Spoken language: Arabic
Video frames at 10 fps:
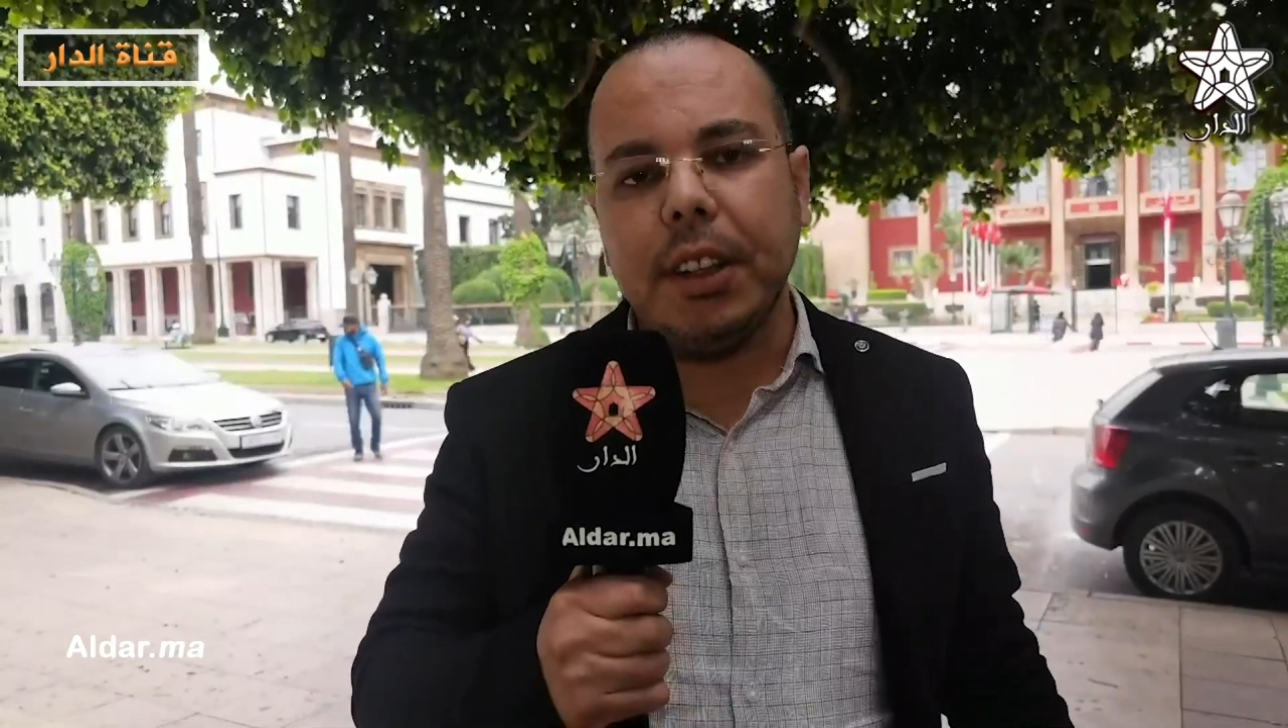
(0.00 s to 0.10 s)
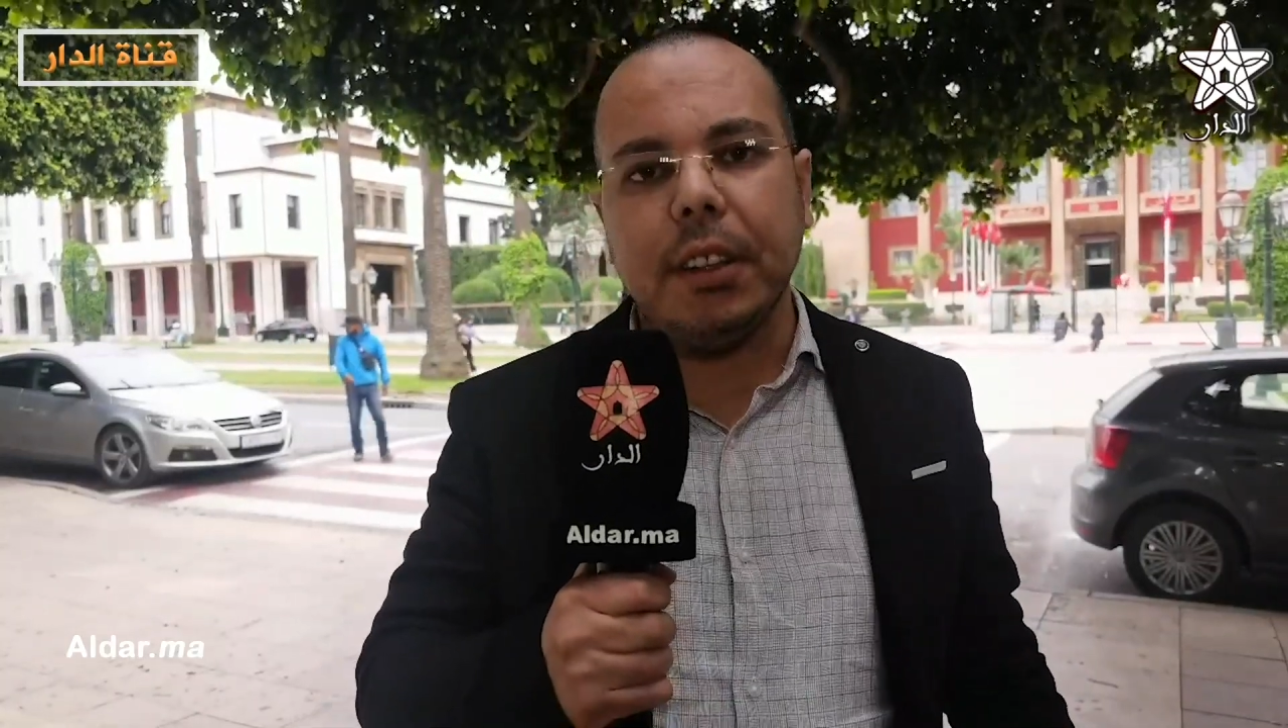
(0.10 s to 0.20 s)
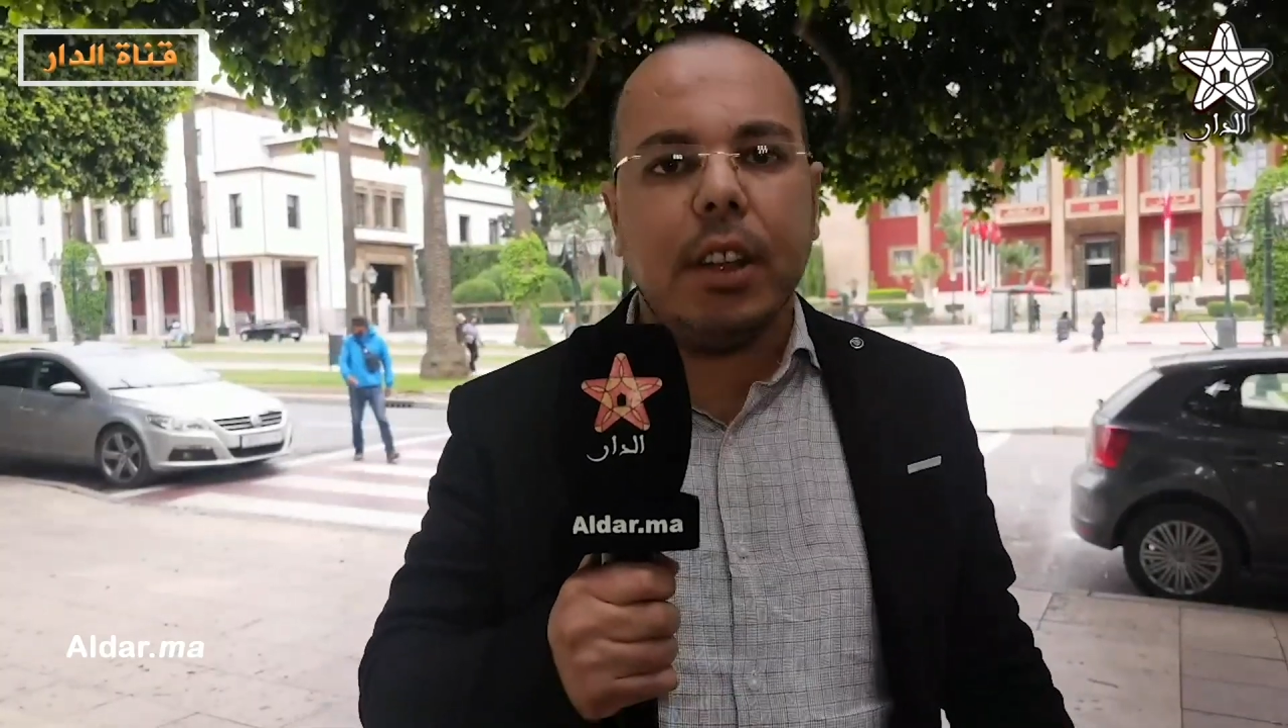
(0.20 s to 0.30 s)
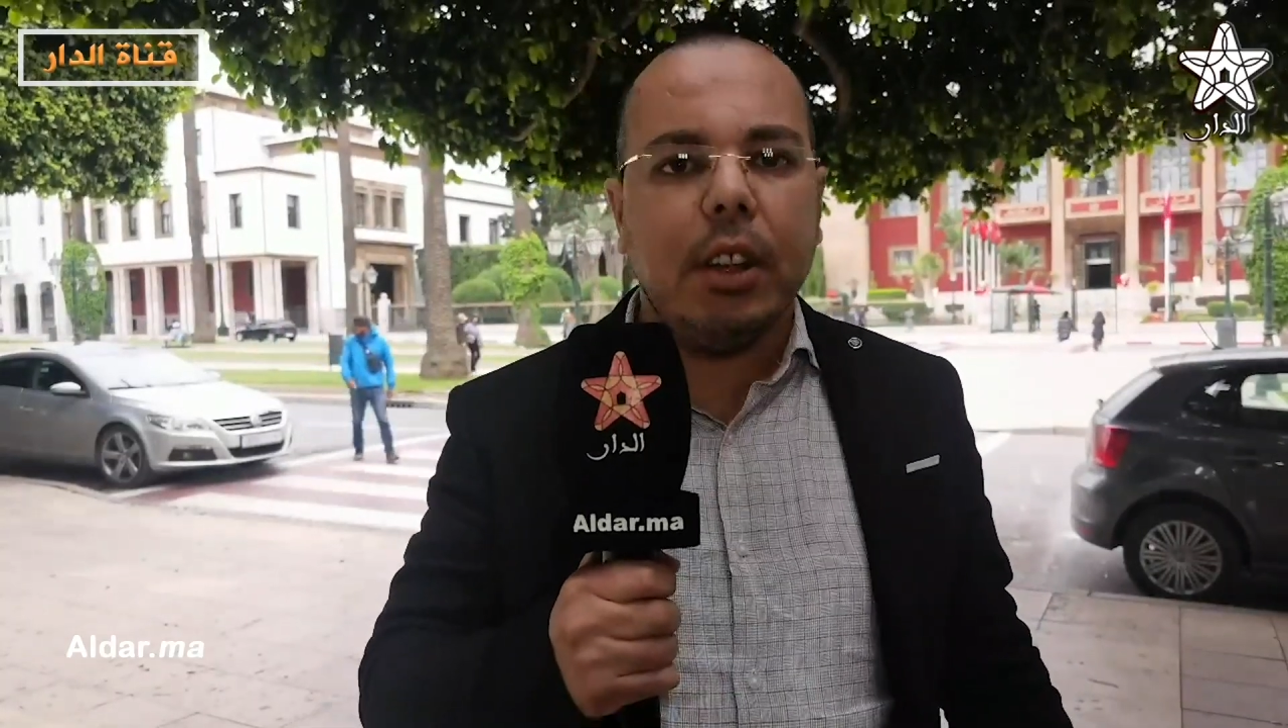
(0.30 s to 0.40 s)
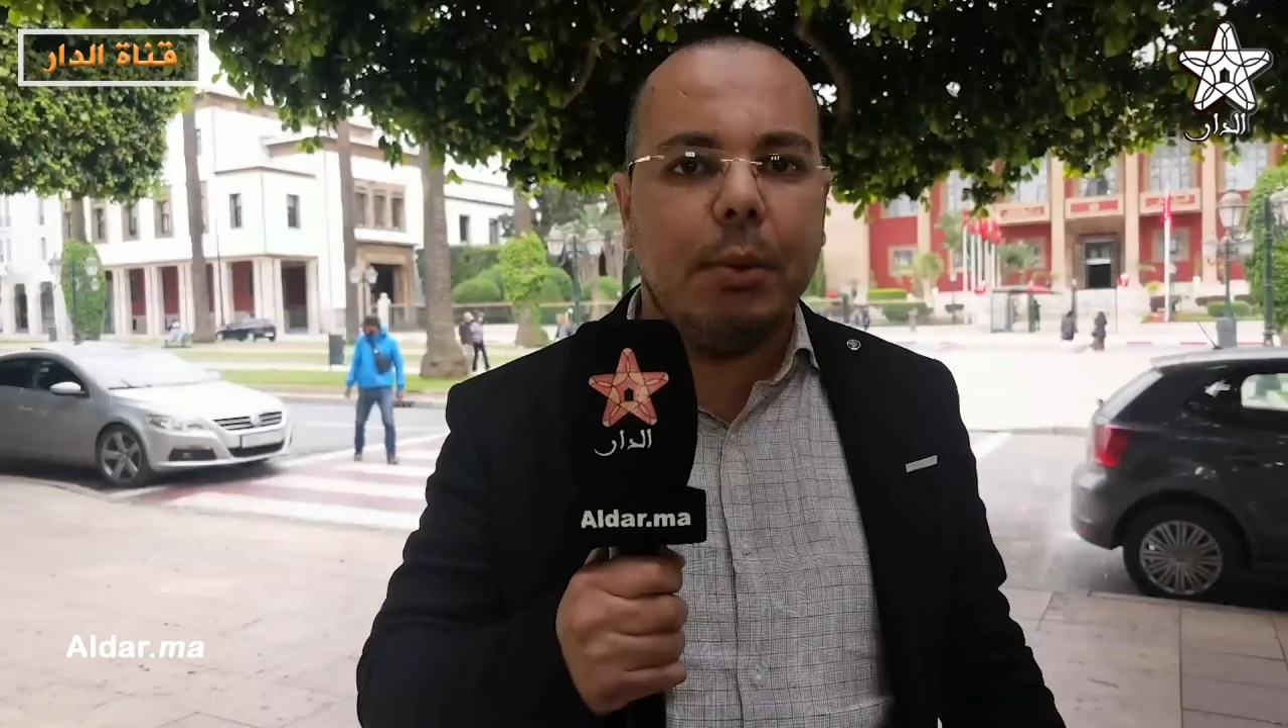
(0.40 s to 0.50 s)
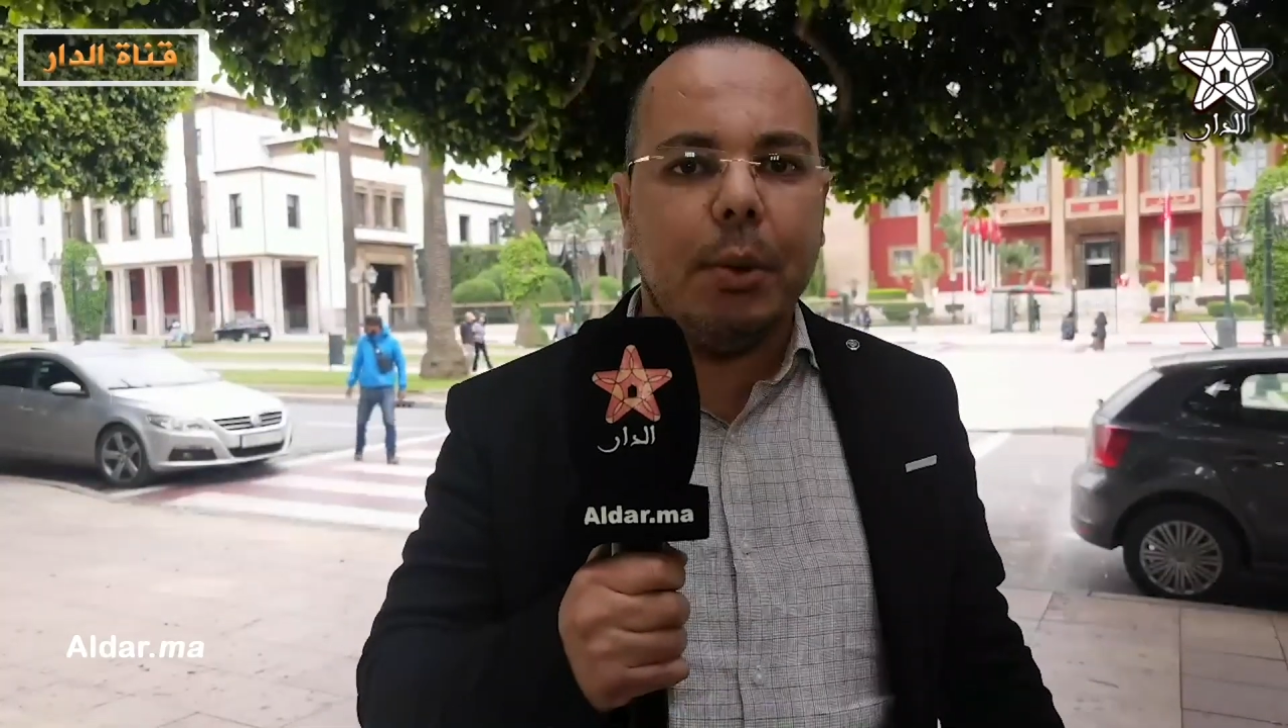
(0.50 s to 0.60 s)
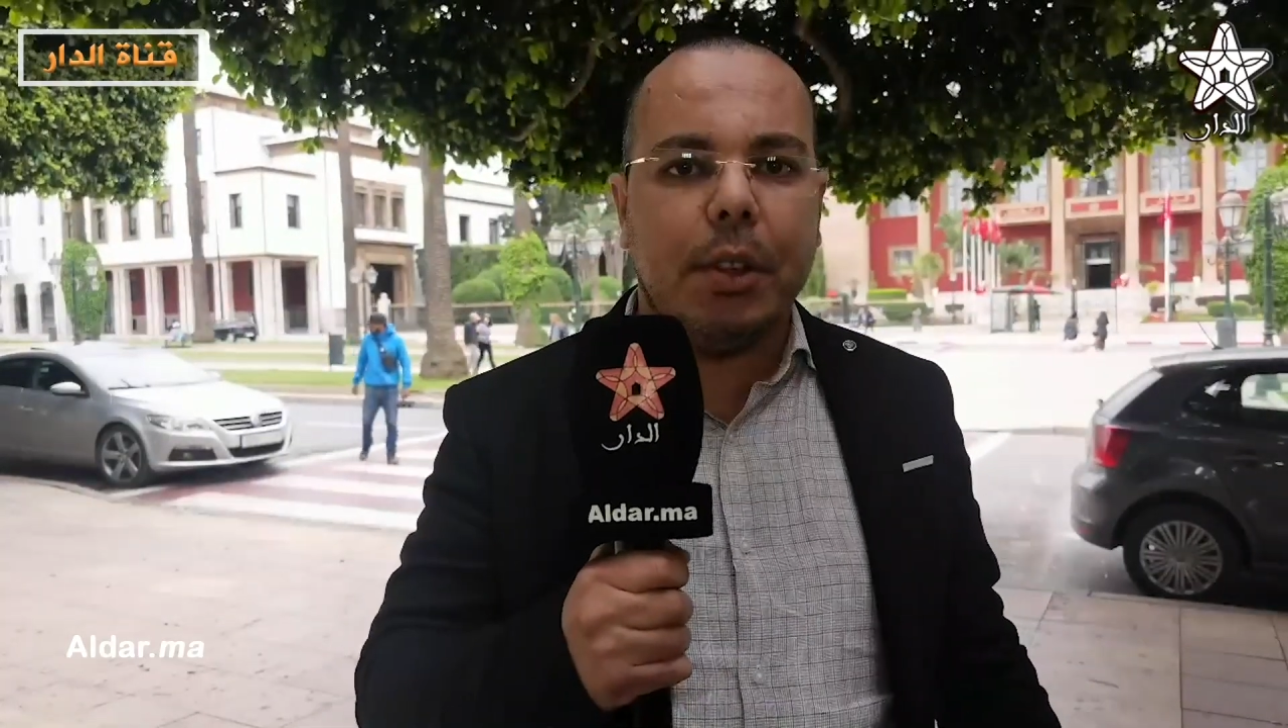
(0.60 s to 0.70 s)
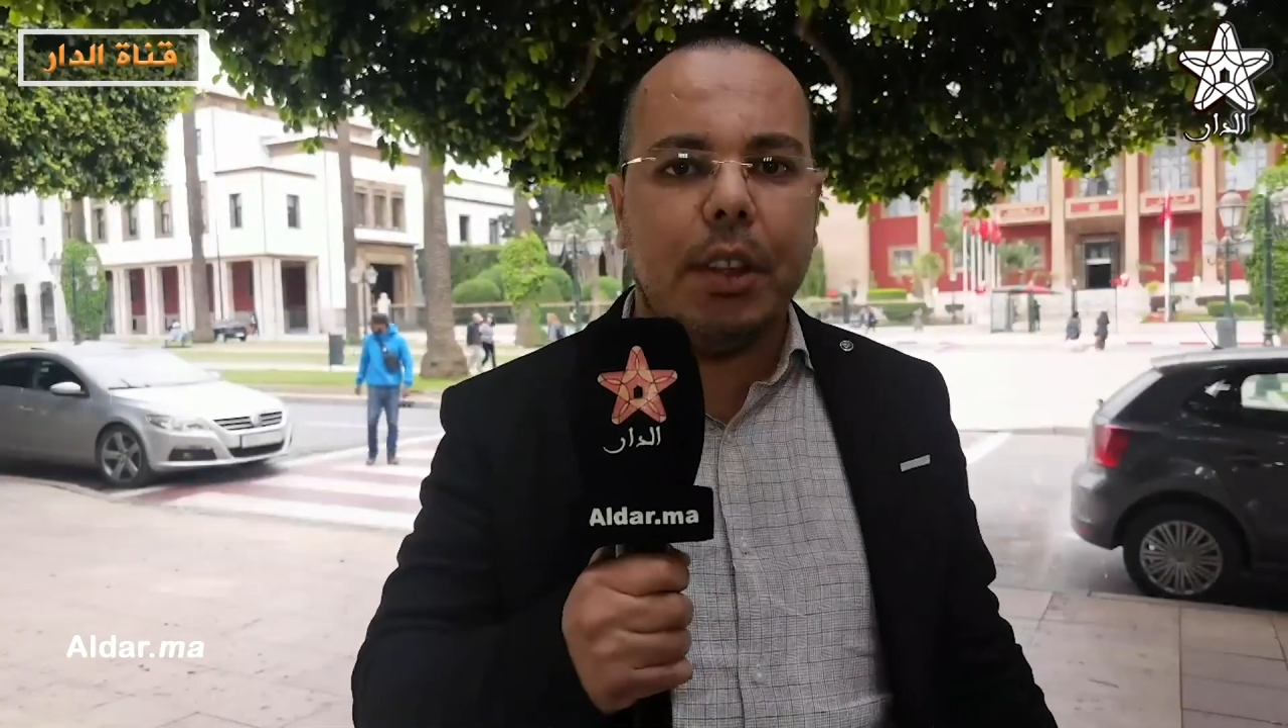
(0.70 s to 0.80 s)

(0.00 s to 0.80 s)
شخصيه طارق